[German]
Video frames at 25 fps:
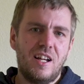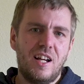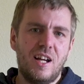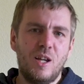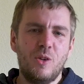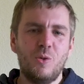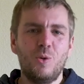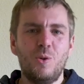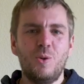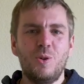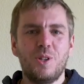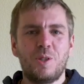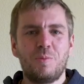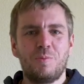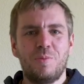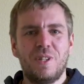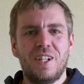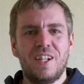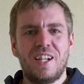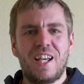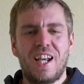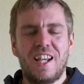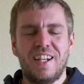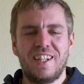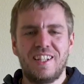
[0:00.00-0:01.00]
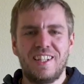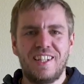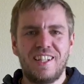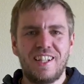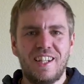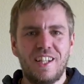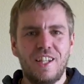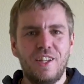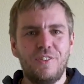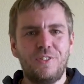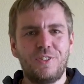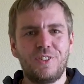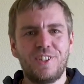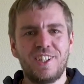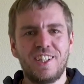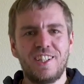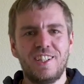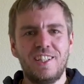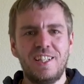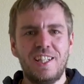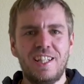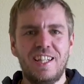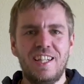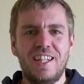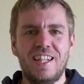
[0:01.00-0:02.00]
Hallo, ich bin Heinrich
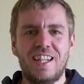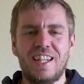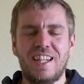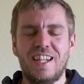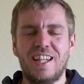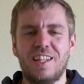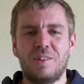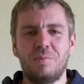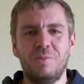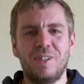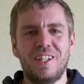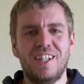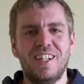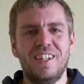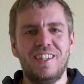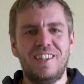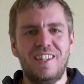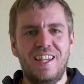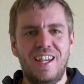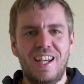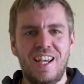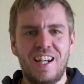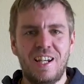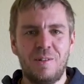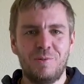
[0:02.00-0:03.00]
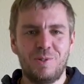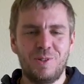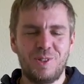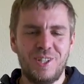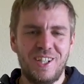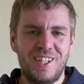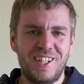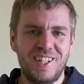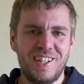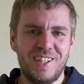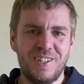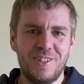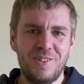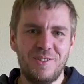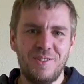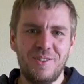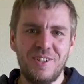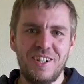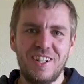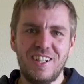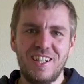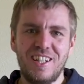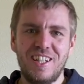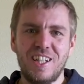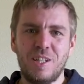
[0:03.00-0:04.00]
Gräfe. Ich lasse mich ins Ehrenamt ordinieren
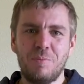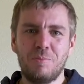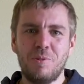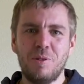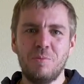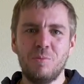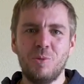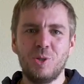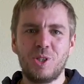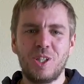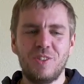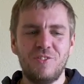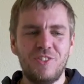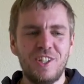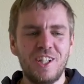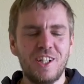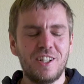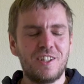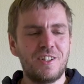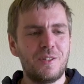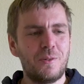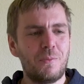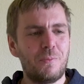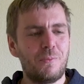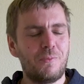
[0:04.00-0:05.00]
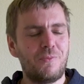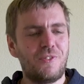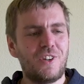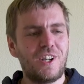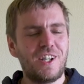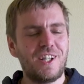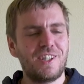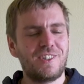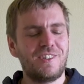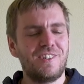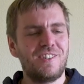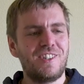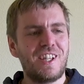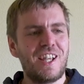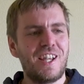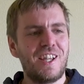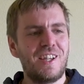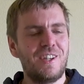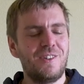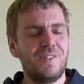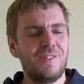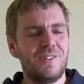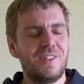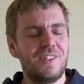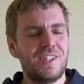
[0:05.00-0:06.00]
und ich bin motiviert, Pfarrer zu
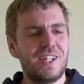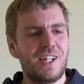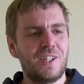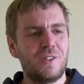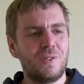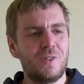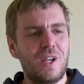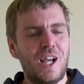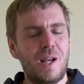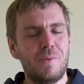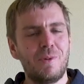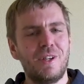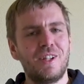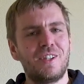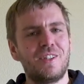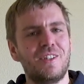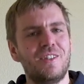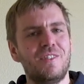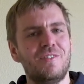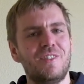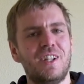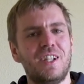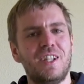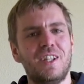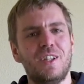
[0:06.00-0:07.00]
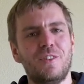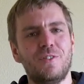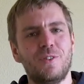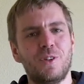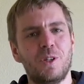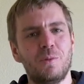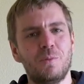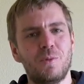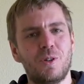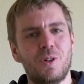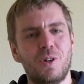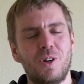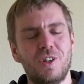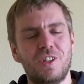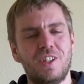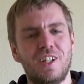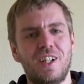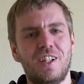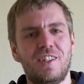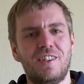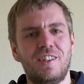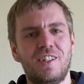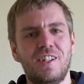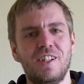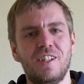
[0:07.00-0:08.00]
sein und da zu arbeiten, weil ich von einem Gott
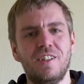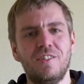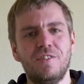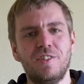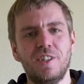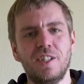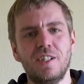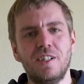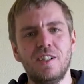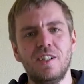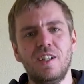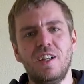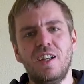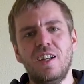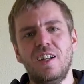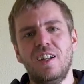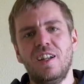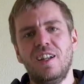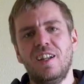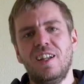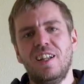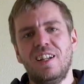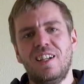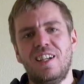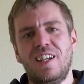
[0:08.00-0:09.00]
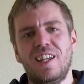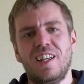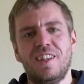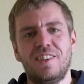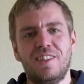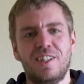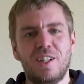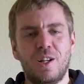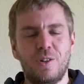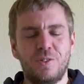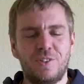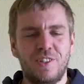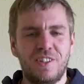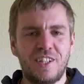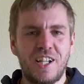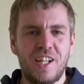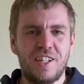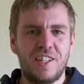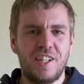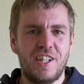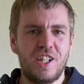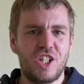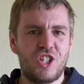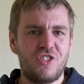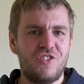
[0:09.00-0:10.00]
erzählen will, der sich auf die
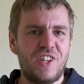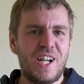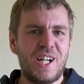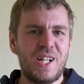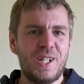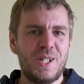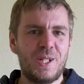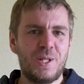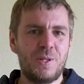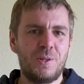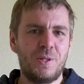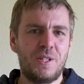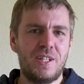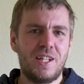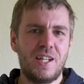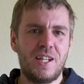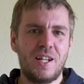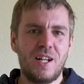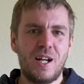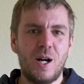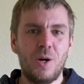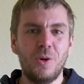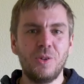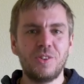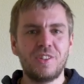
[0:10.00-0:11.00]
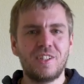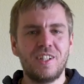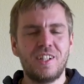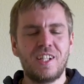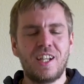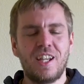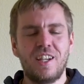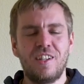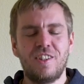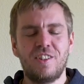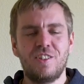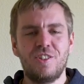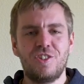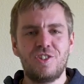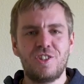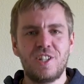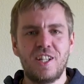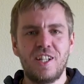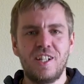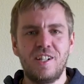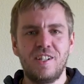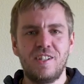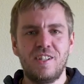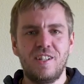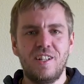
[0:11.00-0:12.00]
Seite der Schwachen und der Ausgegrenzten
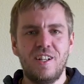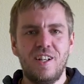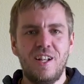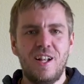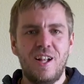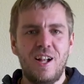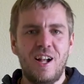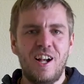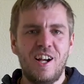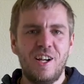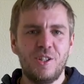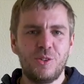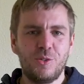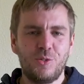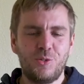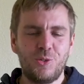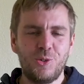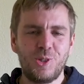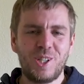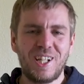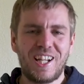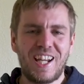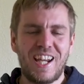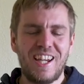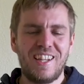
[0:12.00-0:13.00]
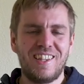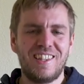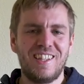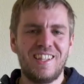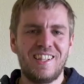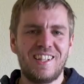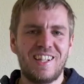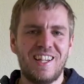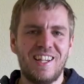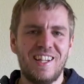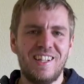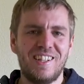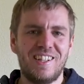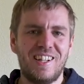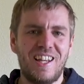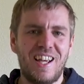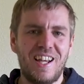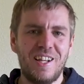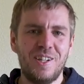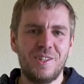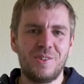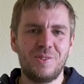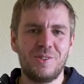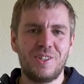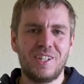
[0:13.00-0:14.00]
stellt, also für Gerechtigkeit
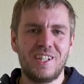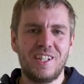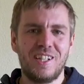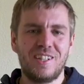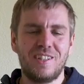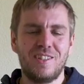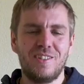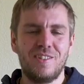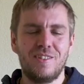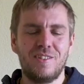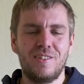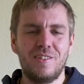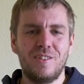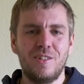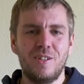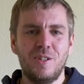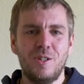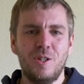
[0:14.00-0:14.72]
einzutreten.